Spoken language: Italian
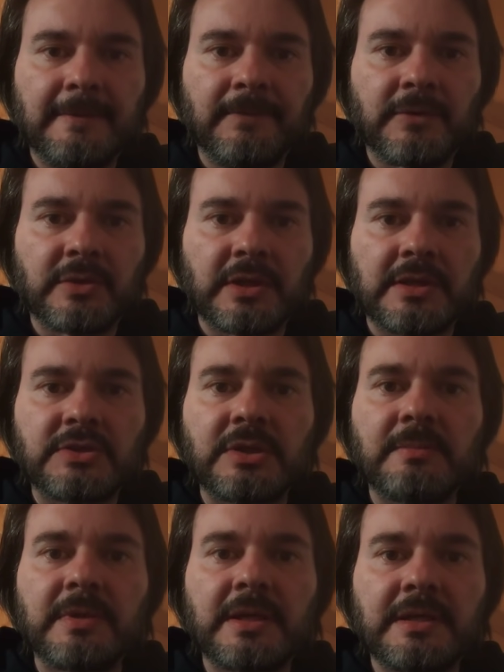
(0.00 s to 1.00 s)
non è che ci
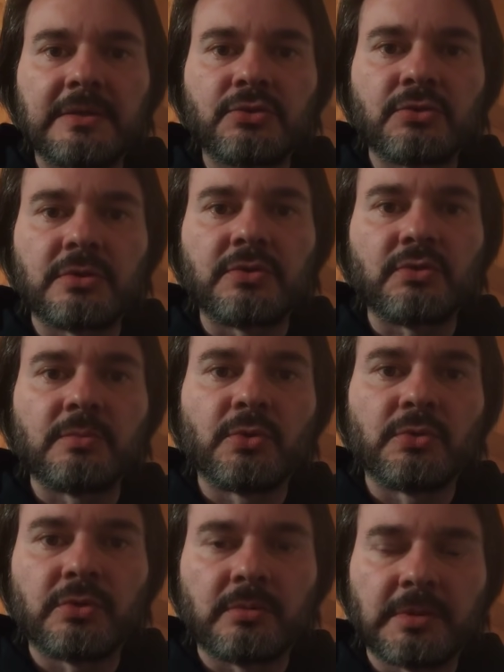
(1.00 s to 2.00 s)
abbia sorriso
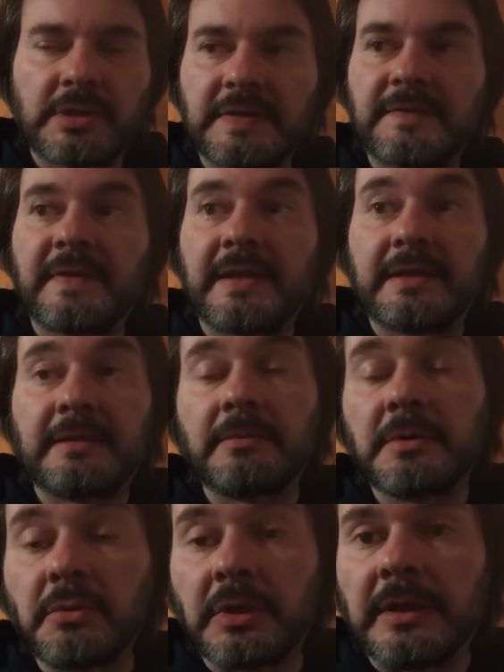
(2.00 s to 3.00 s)
molto come trasferta, per
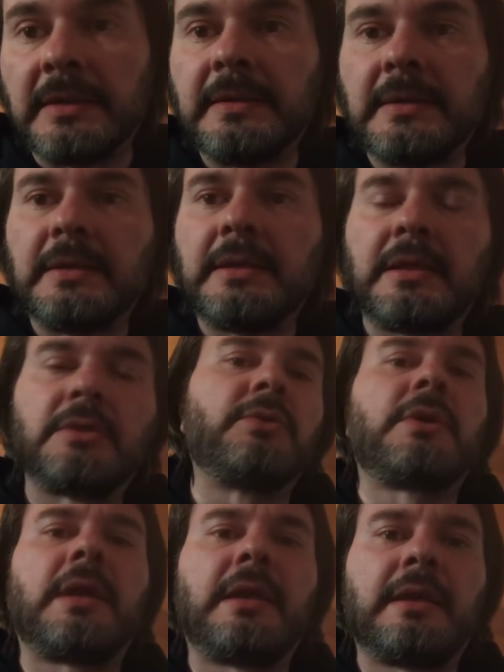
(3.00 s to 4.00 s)
cui credo
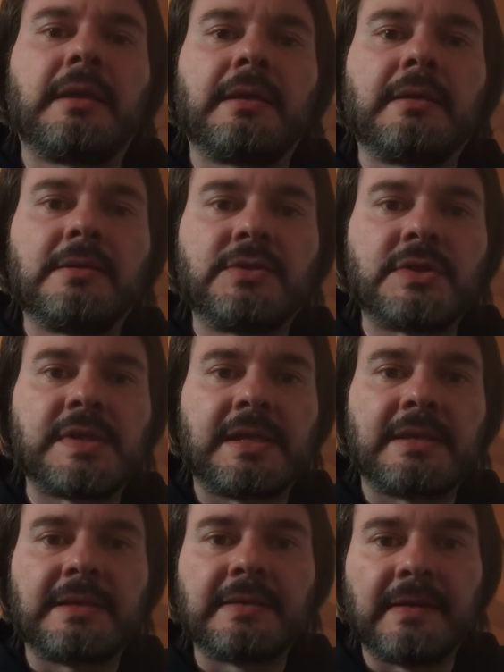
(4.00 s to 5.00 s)
che ci
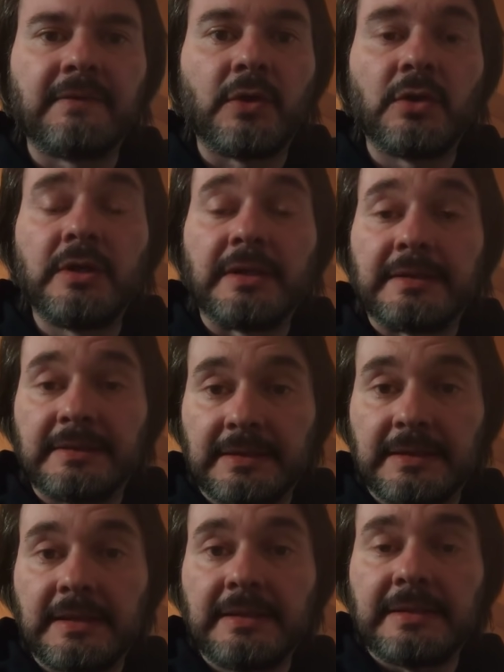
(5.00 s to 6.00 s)
sarà tanta voglia e tanta
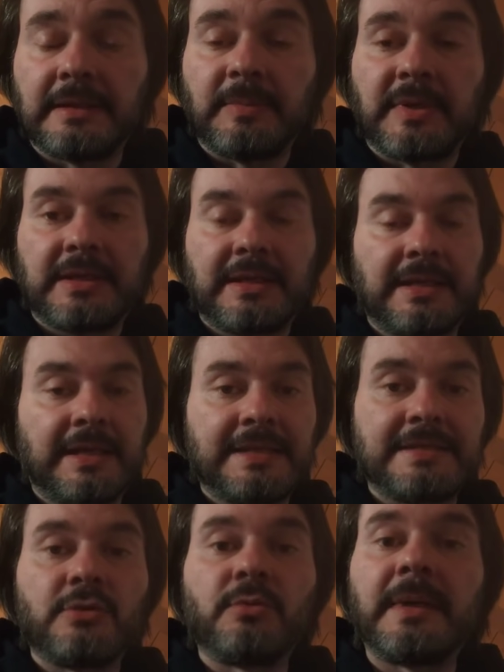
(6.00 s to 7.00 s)
grinta da parte dei
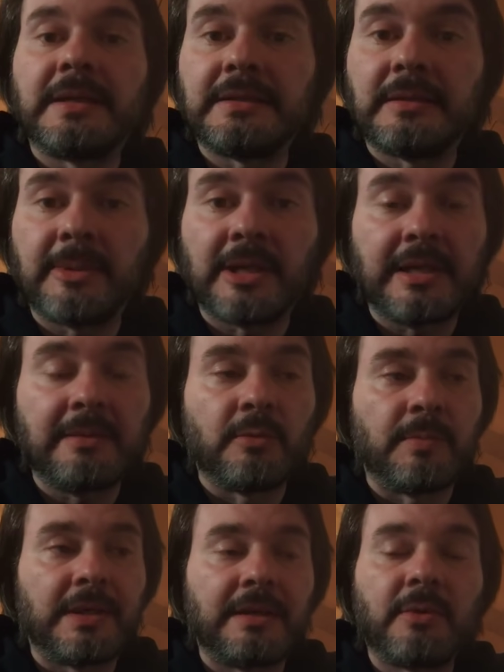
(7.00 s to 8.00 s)
ragazzi, domani ne parliamo,
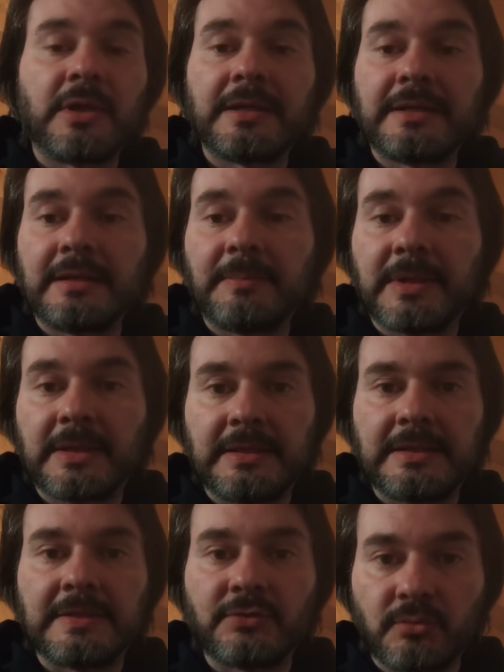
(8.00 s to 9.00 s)
parliamo anche della
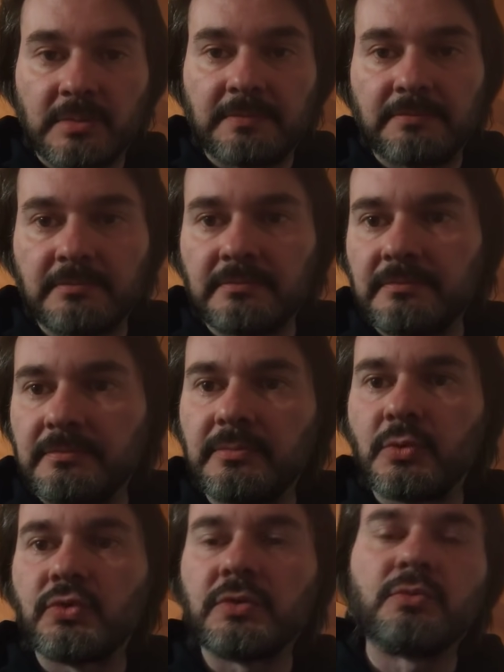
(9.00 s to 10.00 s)
partita, insomma,
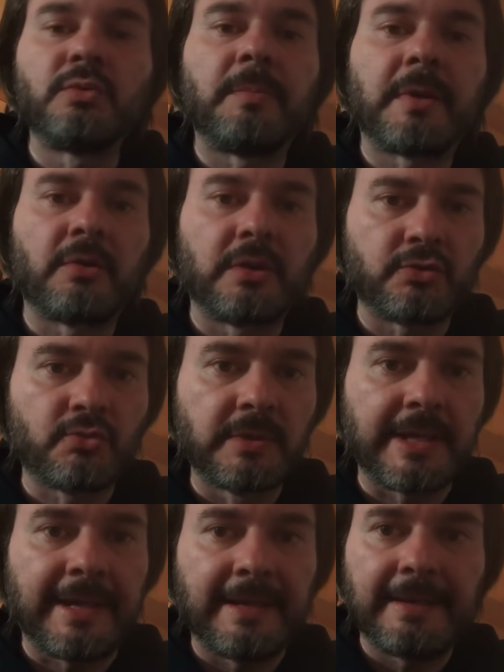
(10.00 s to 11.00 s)
così in due parole sul
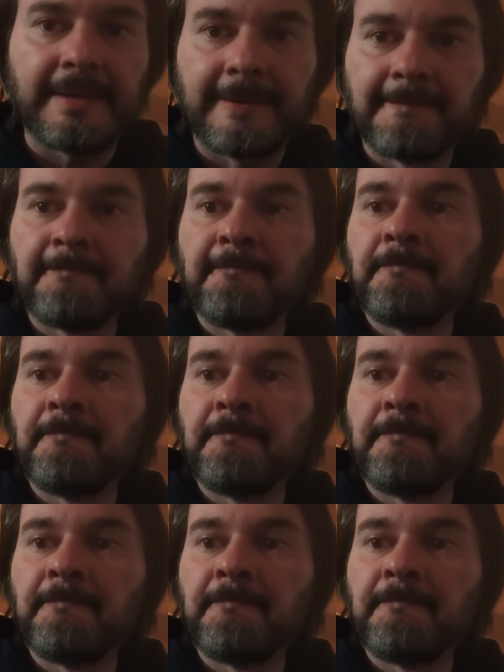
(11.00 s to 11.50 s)
Cagliari.